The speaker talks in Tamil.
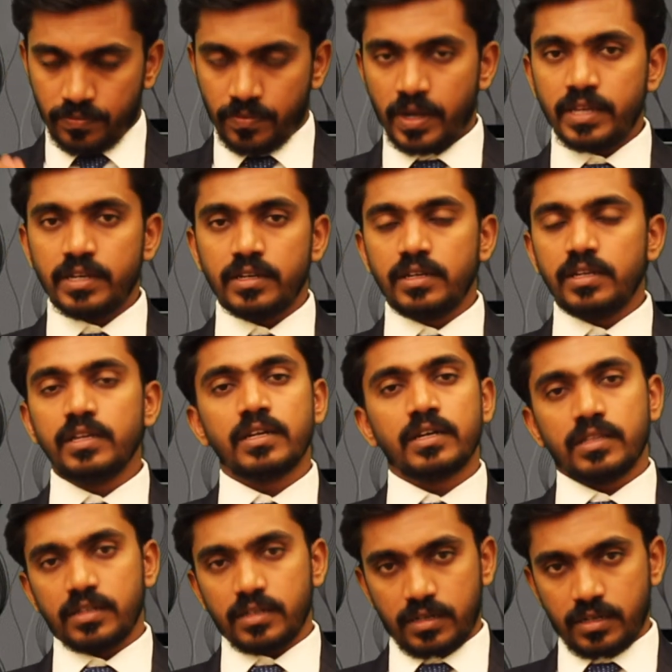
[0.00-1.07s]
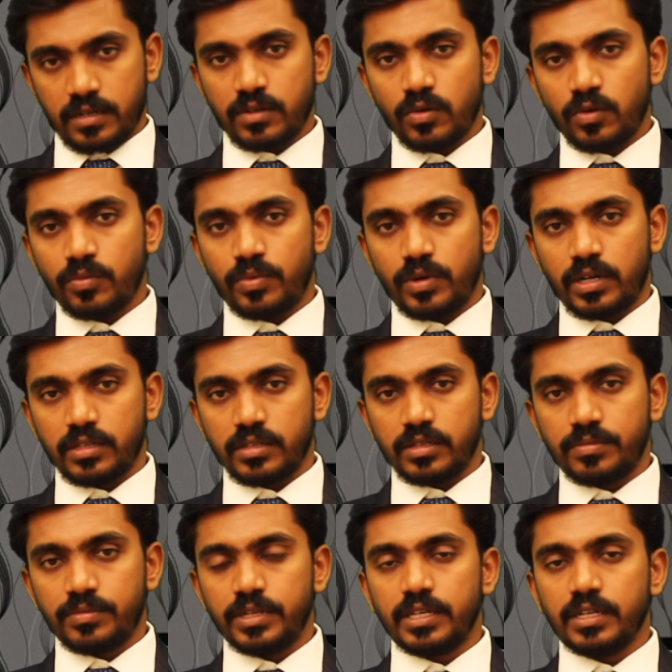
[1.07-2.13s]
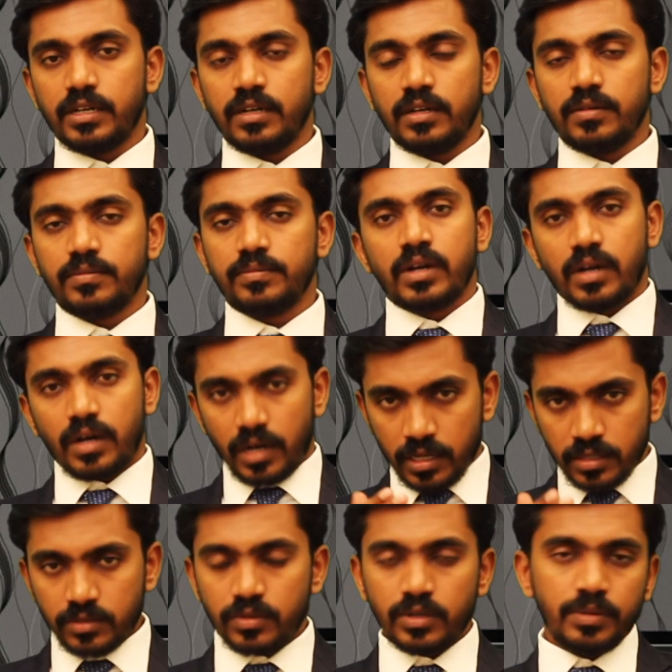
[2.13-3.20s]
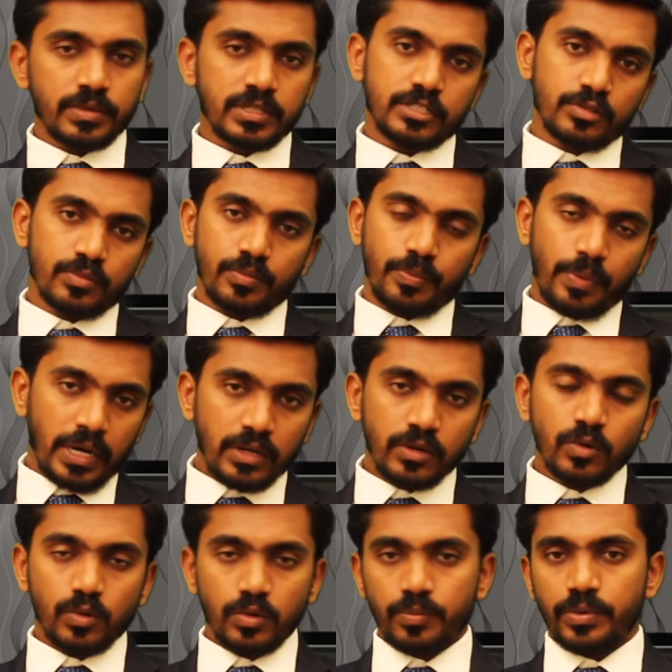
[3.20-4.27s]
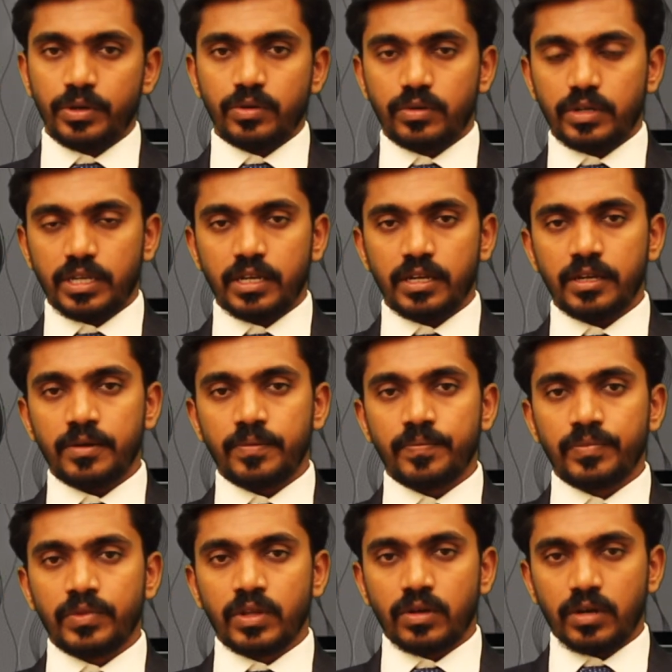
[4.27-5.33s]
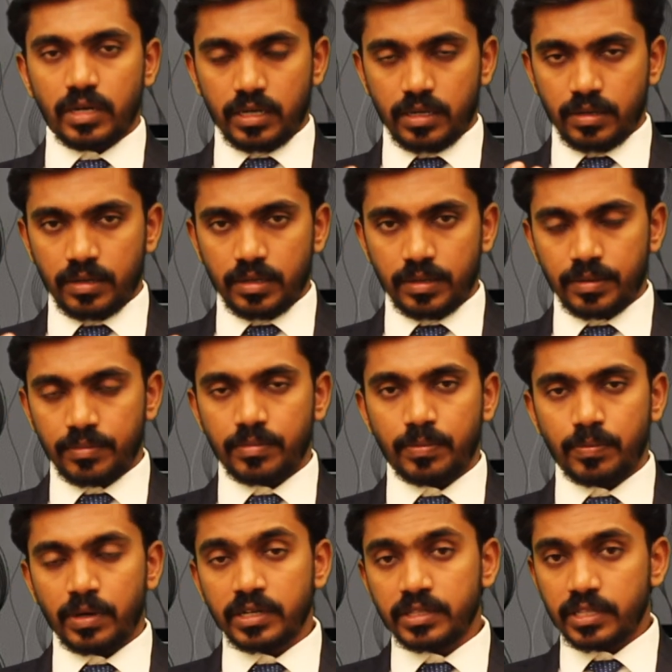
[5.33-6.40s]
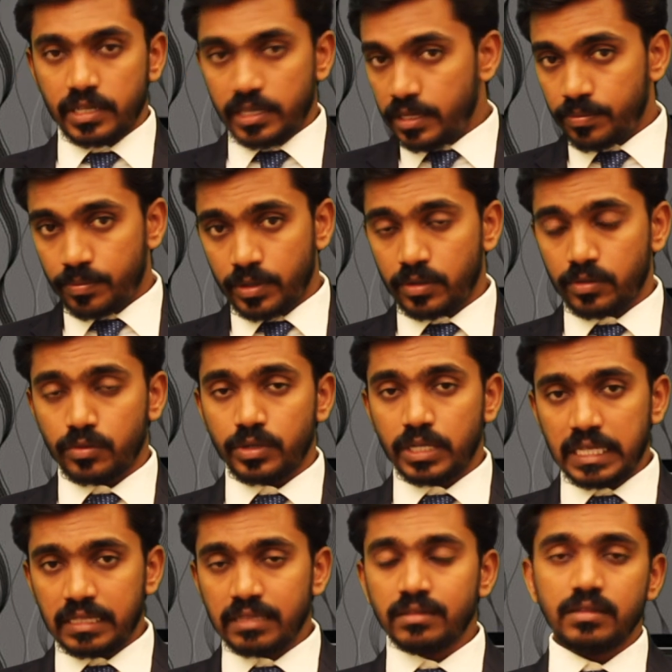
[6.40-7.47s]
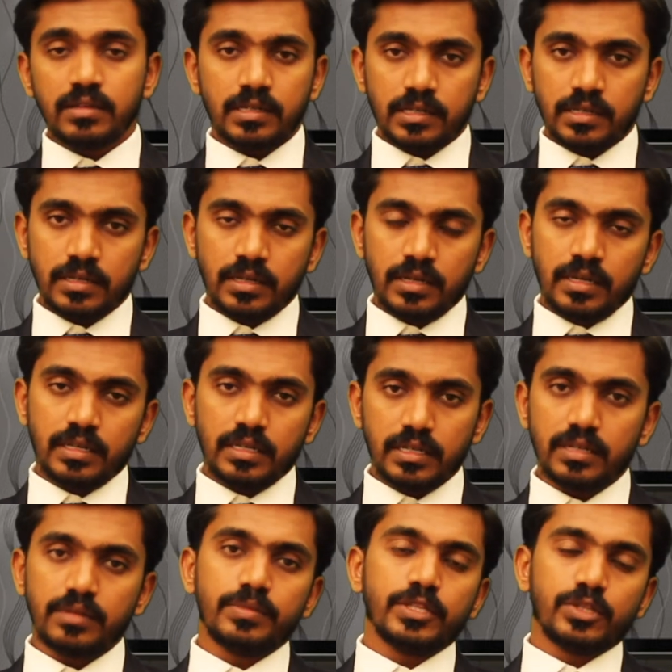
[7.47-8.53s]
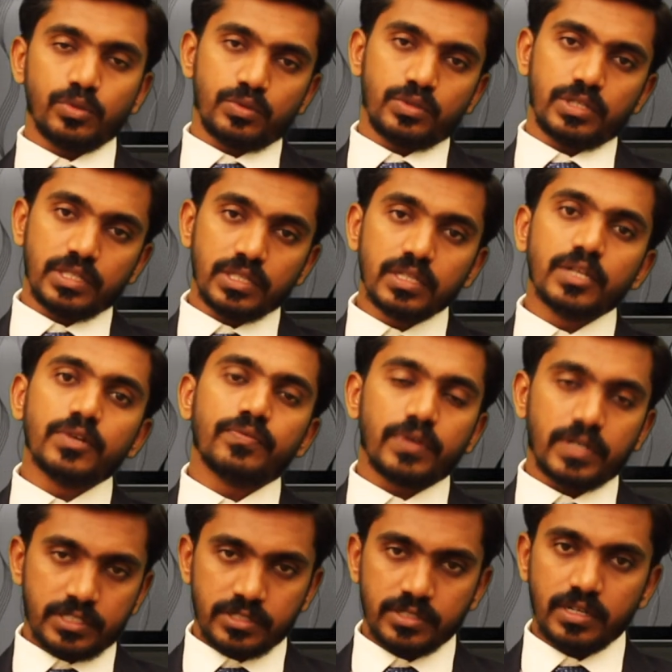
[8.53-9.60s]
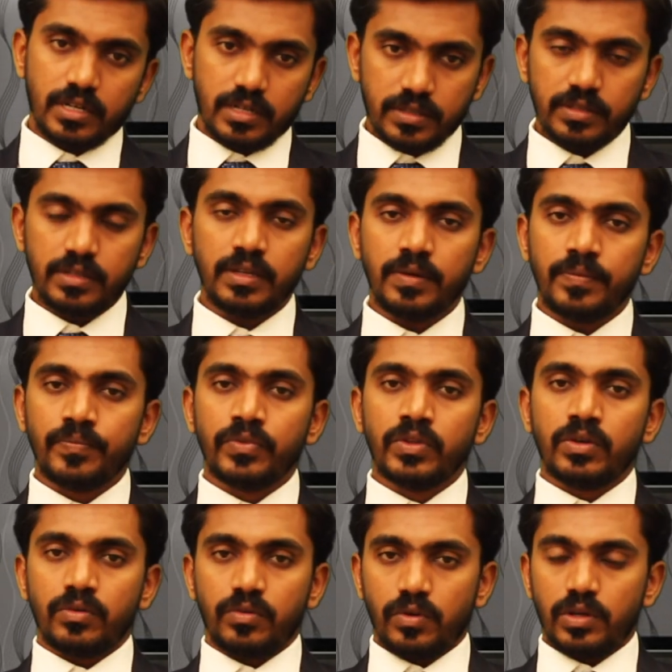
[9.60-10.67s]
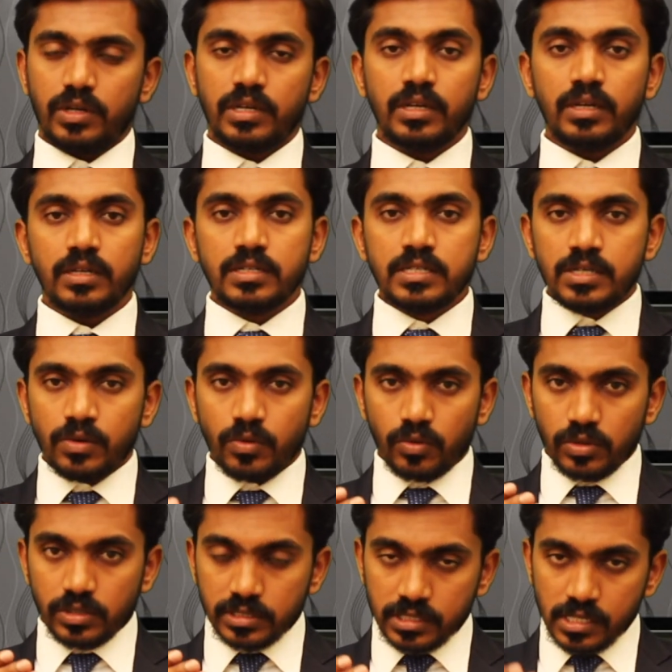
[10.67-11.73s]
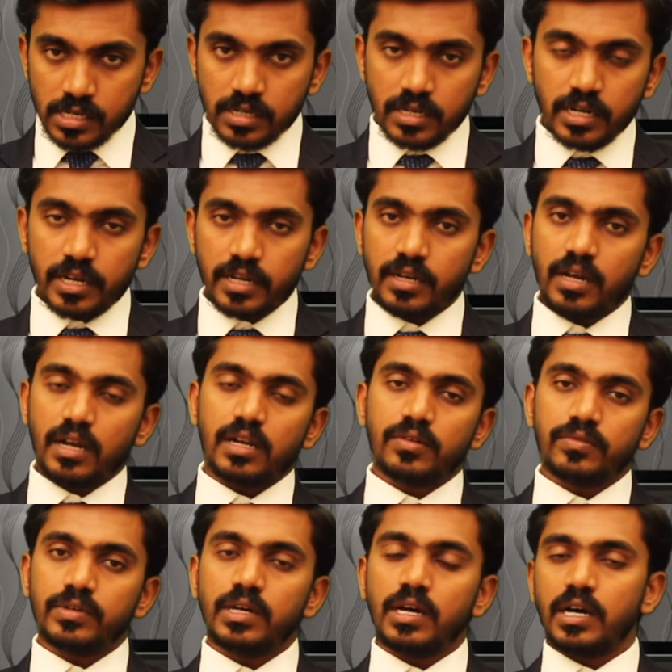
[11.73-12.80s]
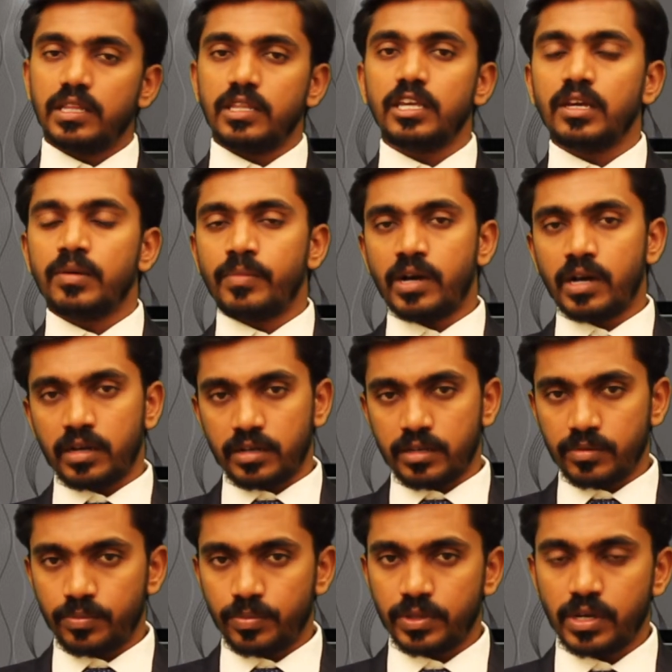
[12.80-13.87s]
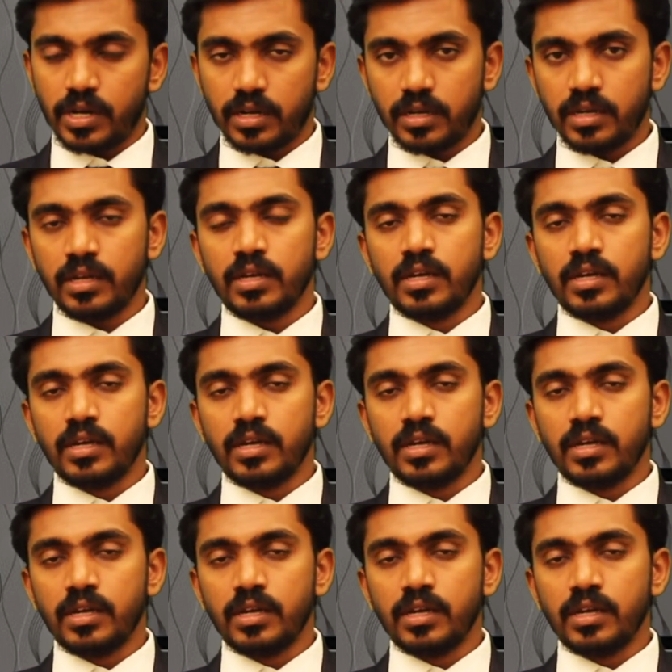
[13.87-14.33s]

ஃபைனலி நான் இதை கன்க்ளூட் பண்ணுறது எப்படின்னா ஆண்குறி மற்றும் பெண் உறுப்பினுடைய பகுதியில் ஏற்படக்கூடிய இந்த கிருமி தொற்று இந்த இன்ஃபெக்ஷன் ஆனது உங்களுக்கு உங்கள் சர்க்கரையின் அளவு அதிகமாக இருப்பதாக